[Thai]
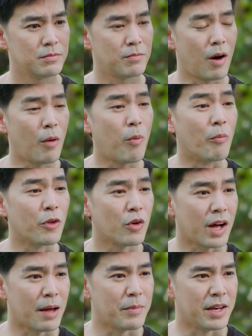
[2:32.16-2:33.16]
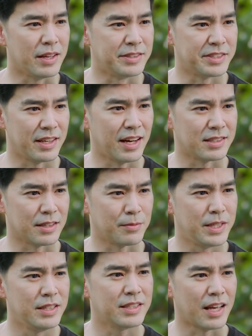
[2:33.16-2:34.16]
เพราะผมต้องการเป็นอิสระจาก
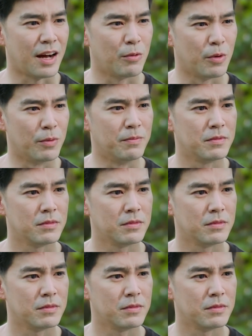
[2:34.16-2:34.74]
พี่สาวผม